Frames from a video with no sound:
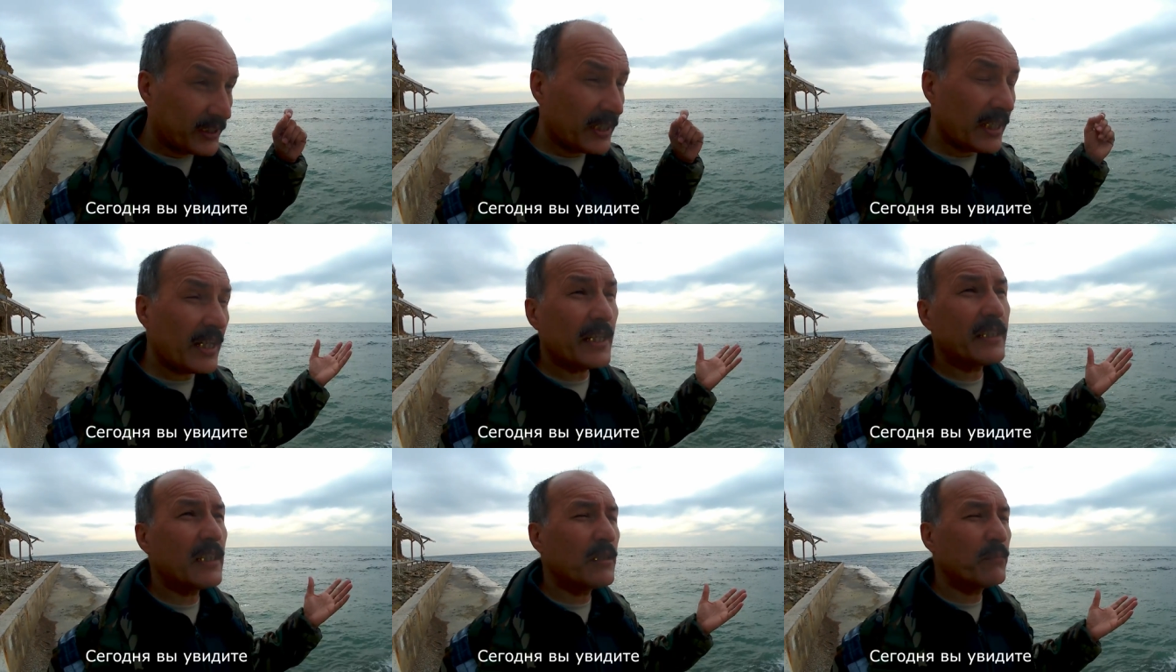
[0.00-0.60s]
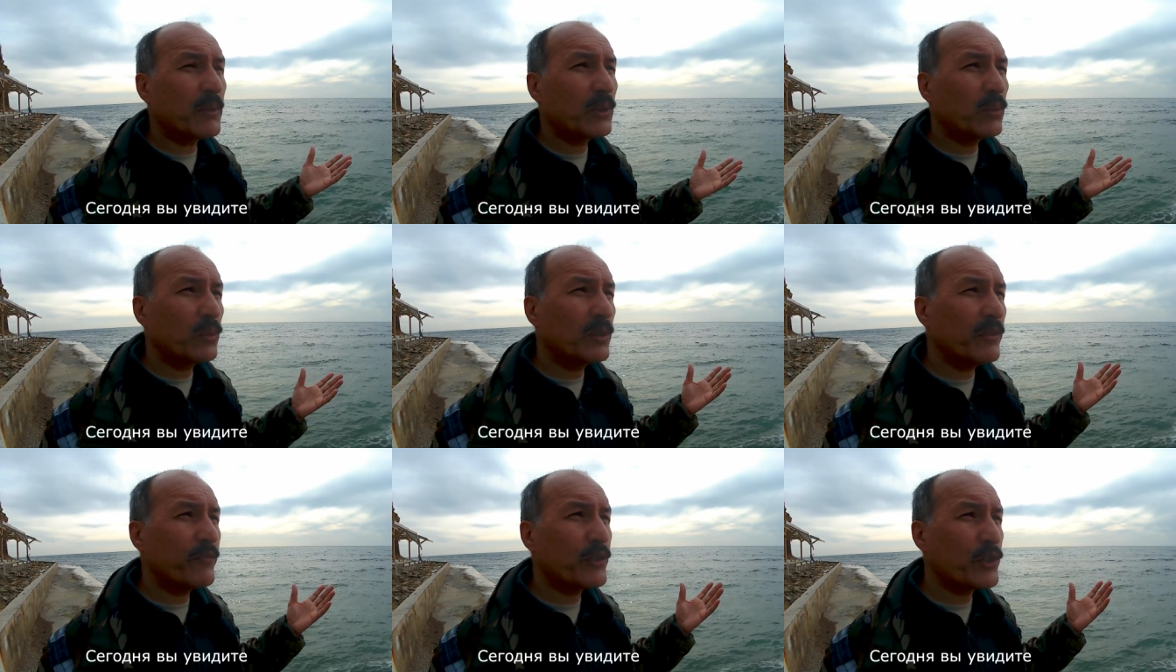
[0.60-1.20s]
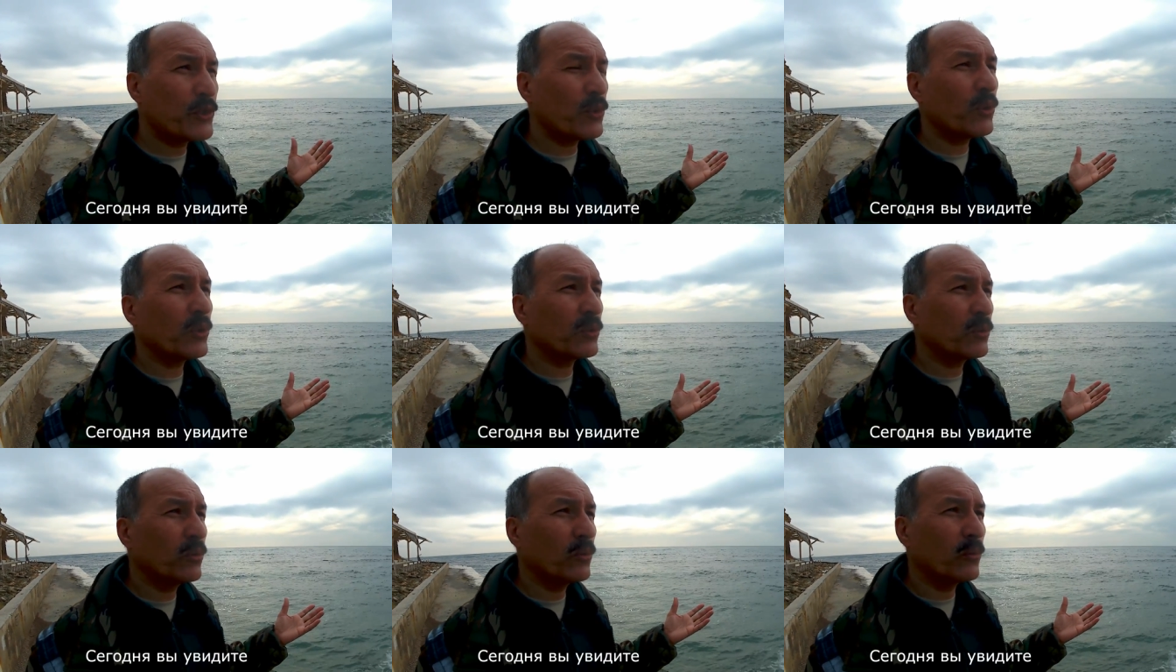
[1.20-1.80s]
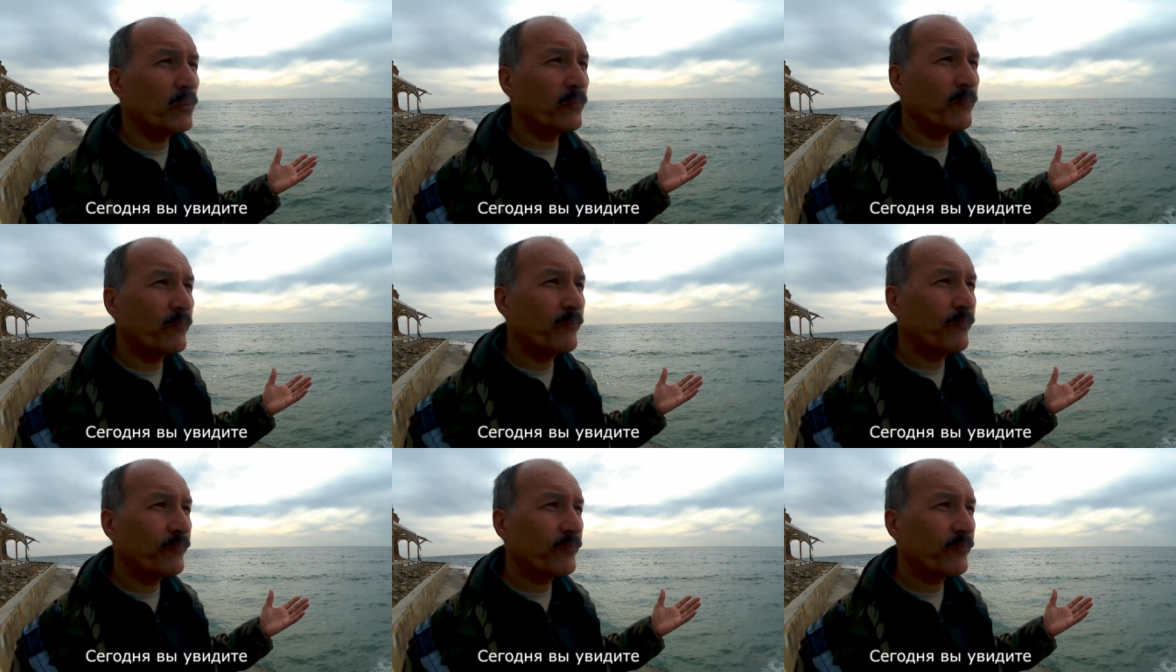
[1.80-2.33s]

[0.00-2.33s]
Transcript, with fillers: Встретить бы ту девчонку